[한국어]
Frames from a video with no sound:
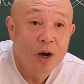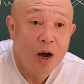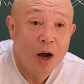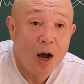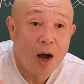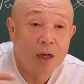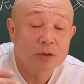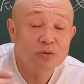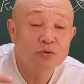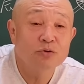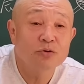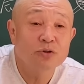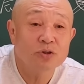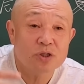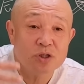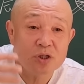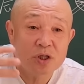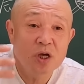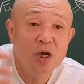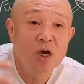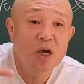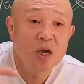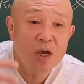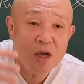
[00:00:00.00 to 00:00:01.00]
아주
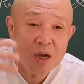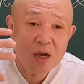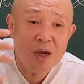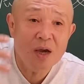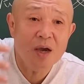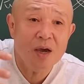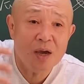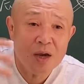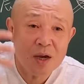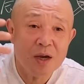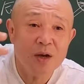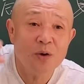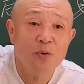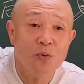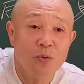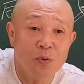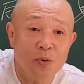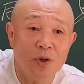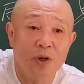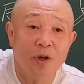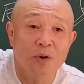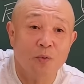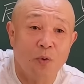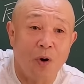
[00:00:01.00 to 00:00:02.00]

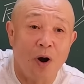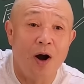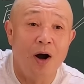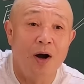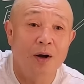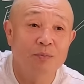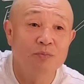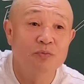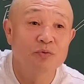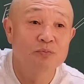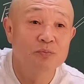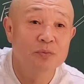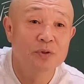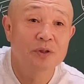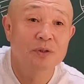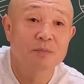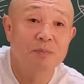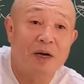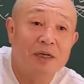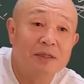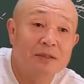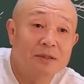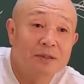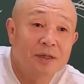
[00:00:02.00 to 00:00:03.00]
최고의 과학 문명이
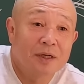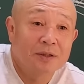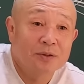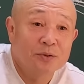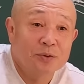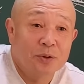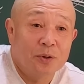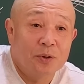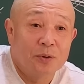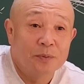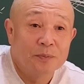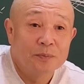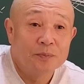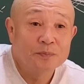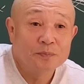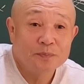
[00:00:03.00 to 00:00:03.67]
발전하겠죠?